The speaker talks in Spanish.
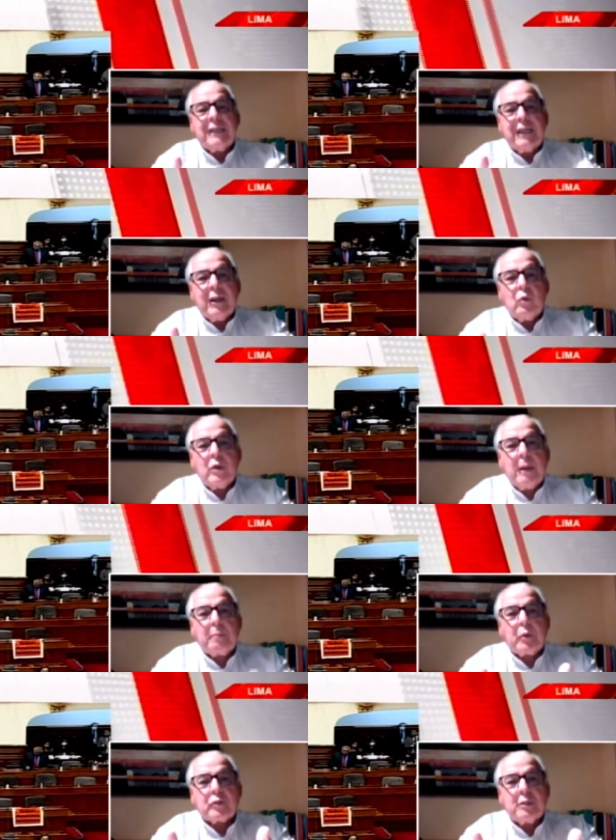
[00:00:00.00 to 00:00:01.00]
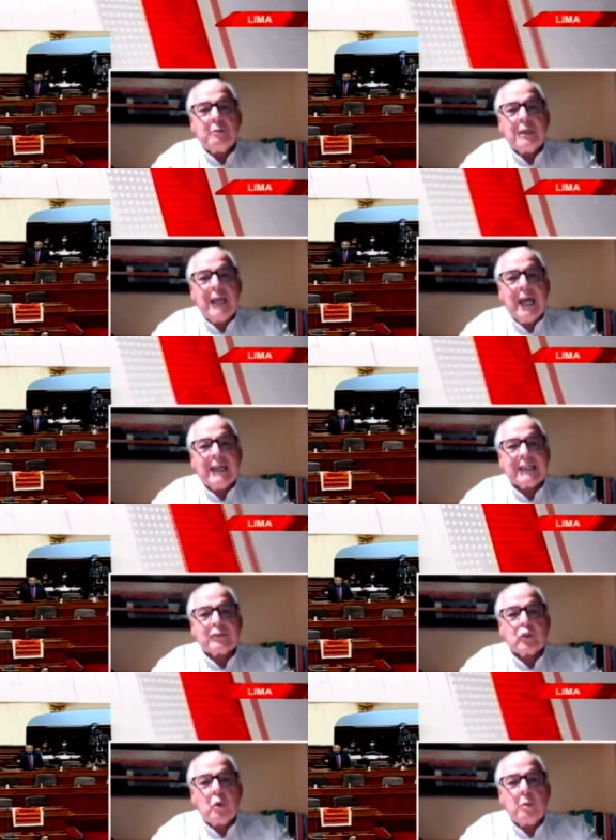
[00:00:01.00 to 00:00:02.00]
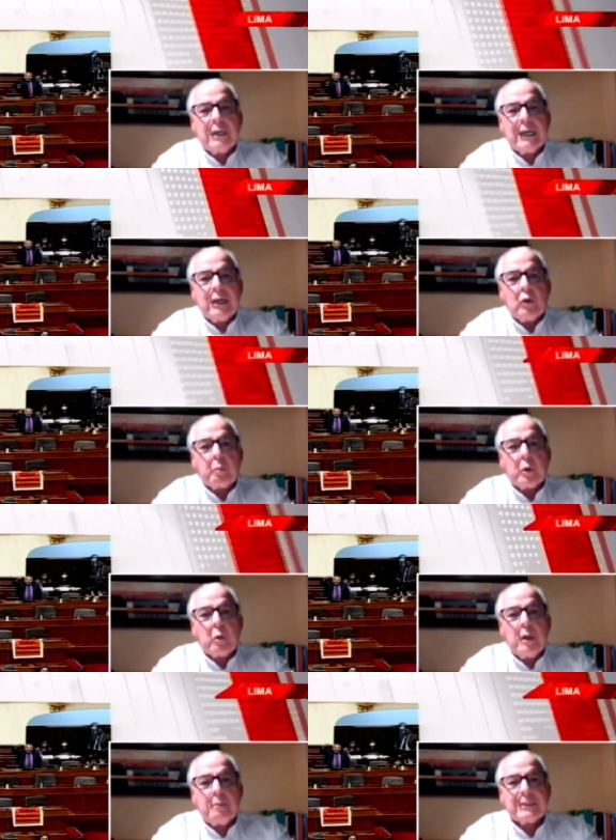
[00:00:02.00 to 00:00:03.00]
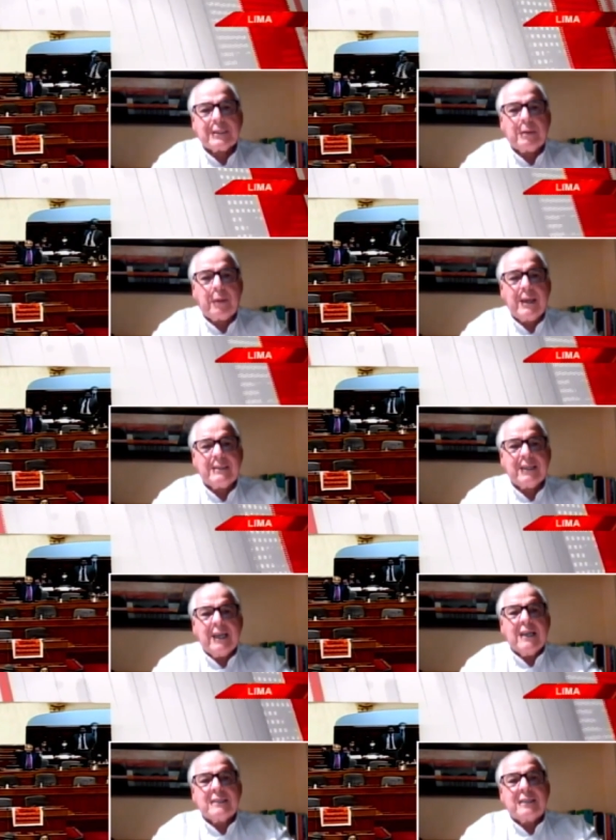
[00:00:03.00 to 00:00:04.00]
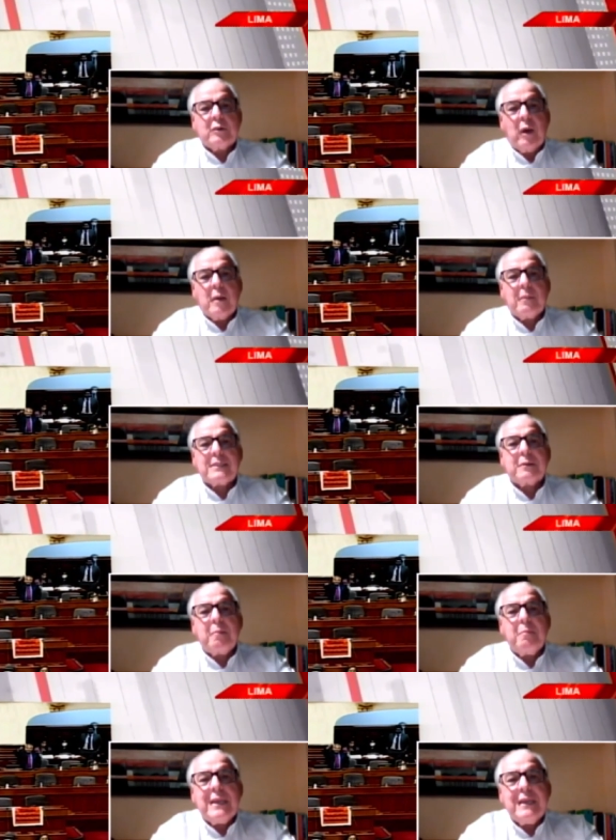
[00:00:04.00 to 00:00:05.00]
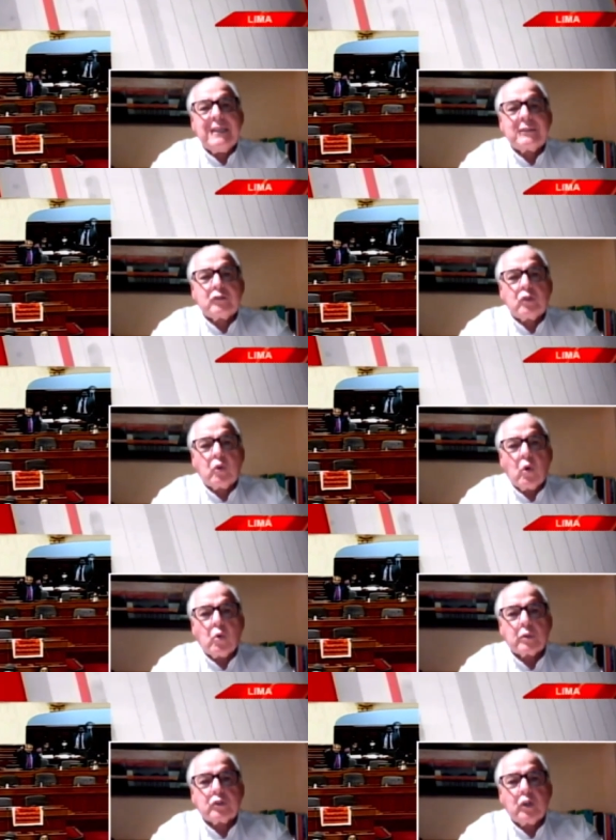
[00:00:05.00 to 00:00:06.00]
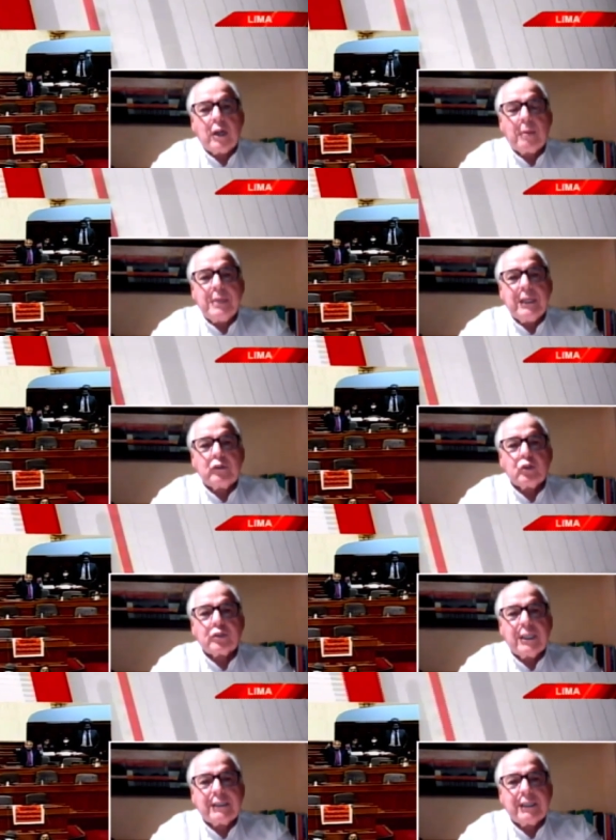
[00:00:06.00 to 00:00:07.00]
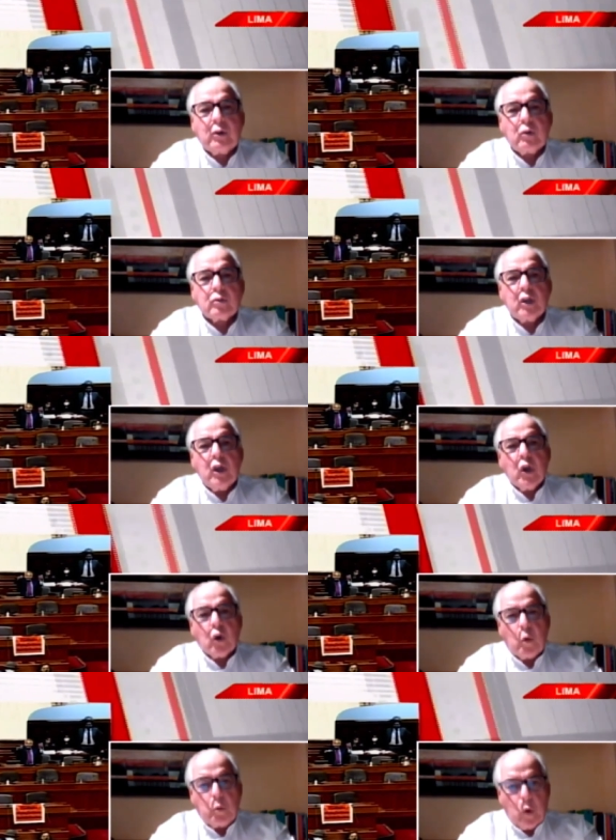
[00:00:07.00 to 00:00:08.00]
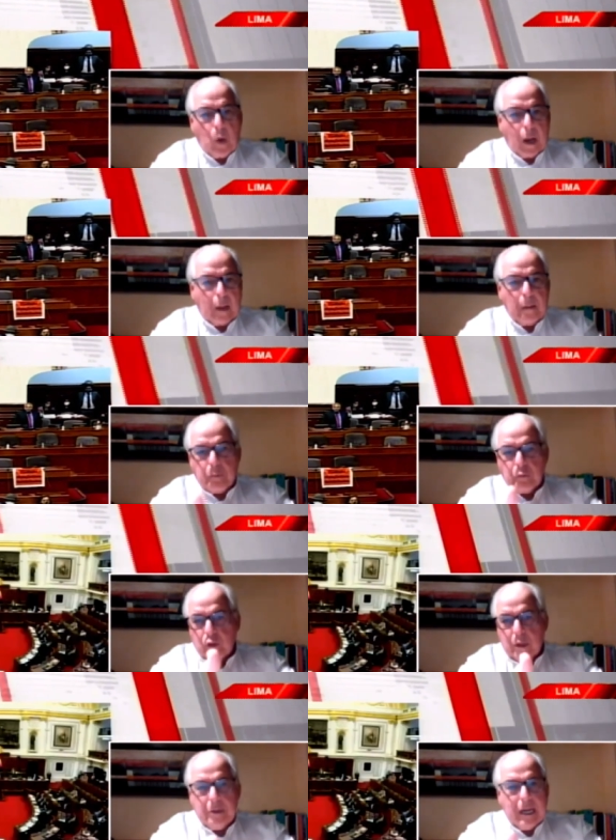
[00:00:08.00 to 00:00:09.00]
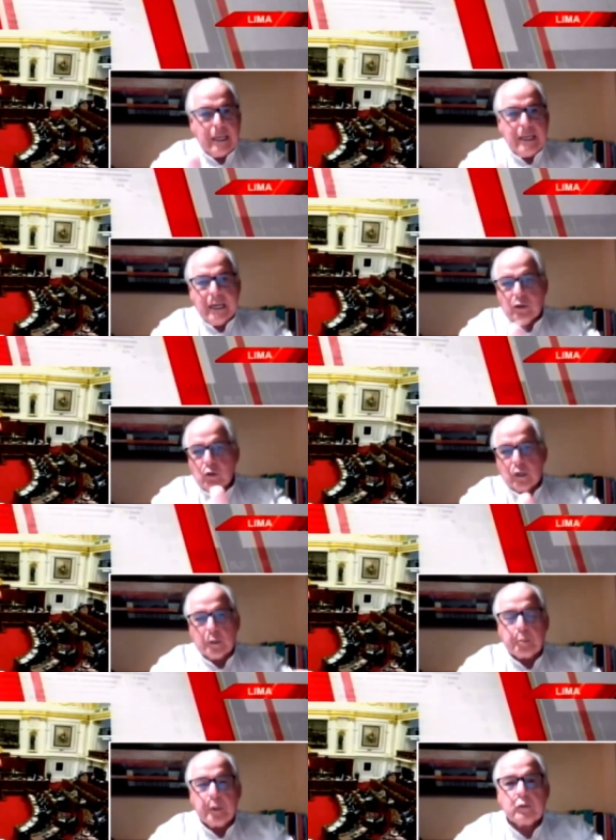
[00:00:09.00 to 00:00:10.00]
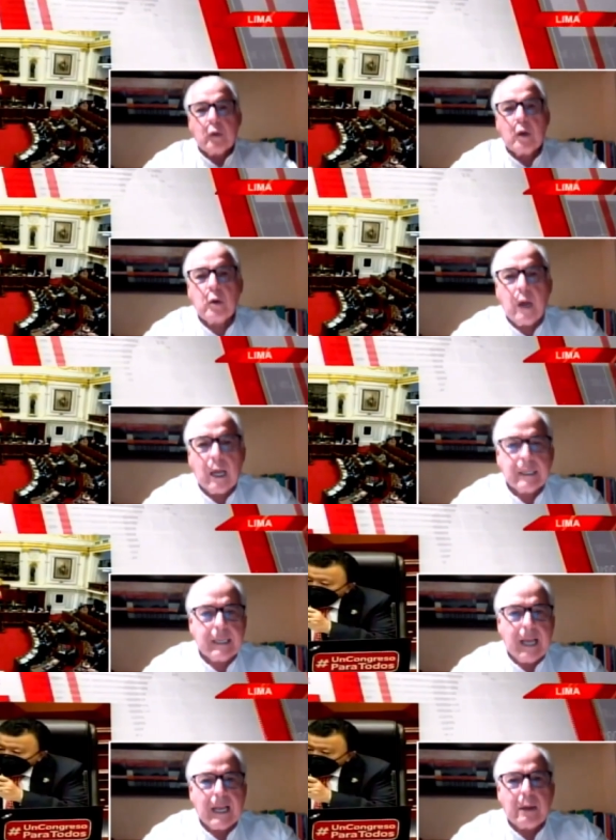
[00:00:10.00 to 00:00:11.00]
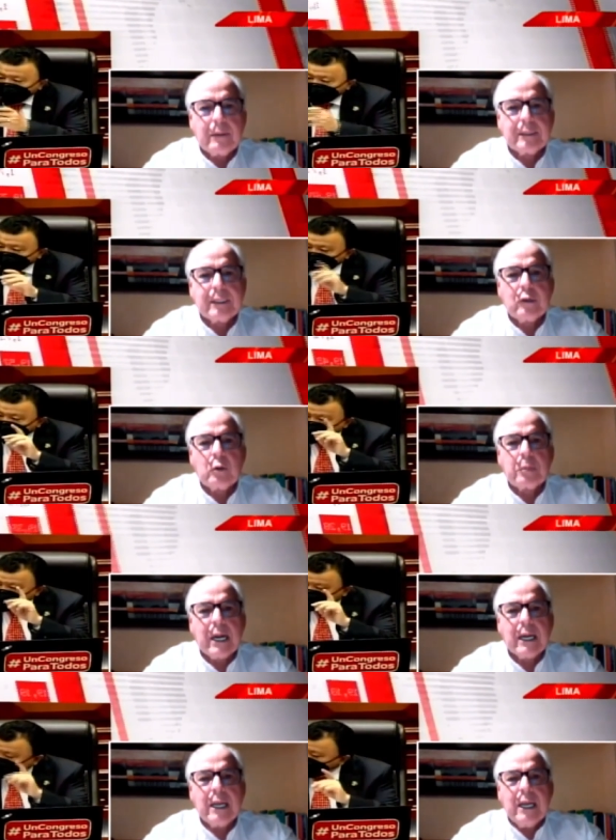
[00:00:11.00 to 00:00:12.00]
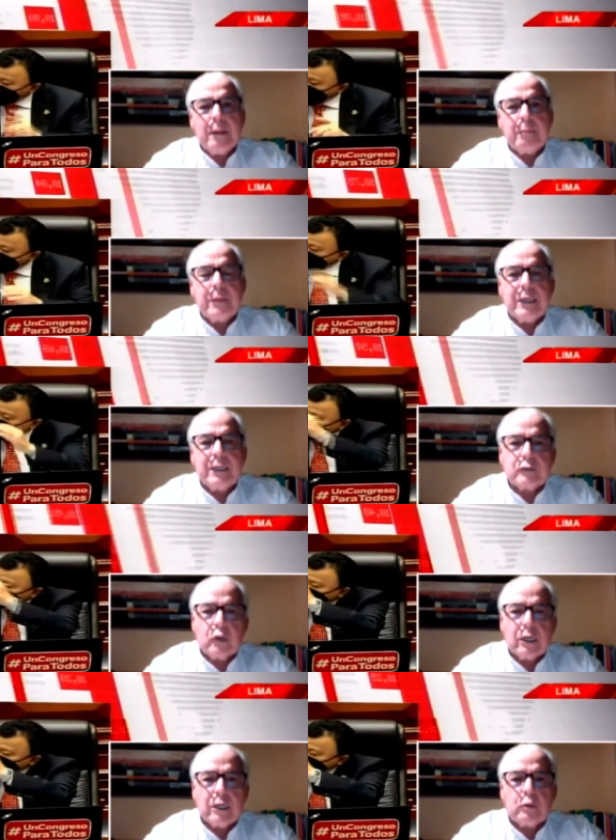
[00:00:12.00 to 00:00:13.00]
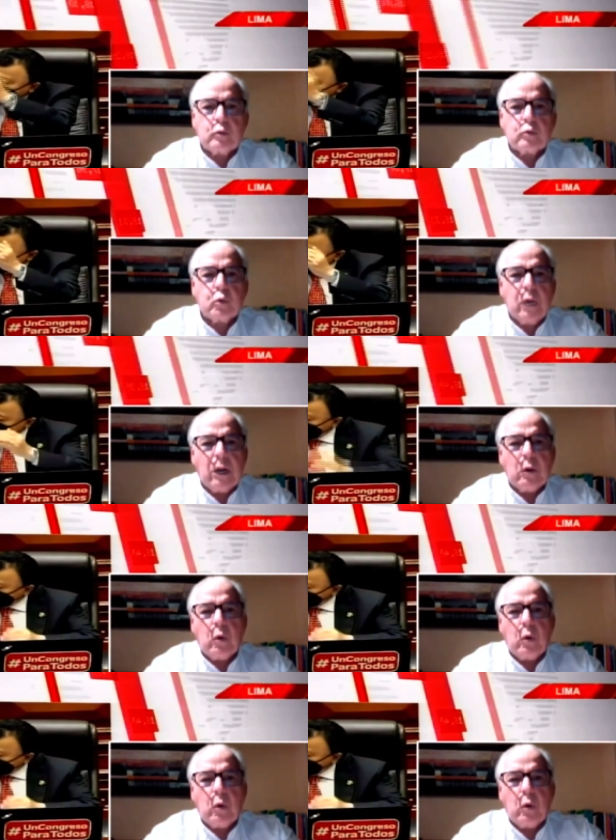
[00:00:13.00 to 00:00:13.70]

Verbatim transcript: sin ninguna posibilidad de resolverle los problemas al país, sino además ministros con cuestionamientos éticos, como lo acabamos de ver ayer con respecto a, quien acaban de nombrar ministro de Agricultura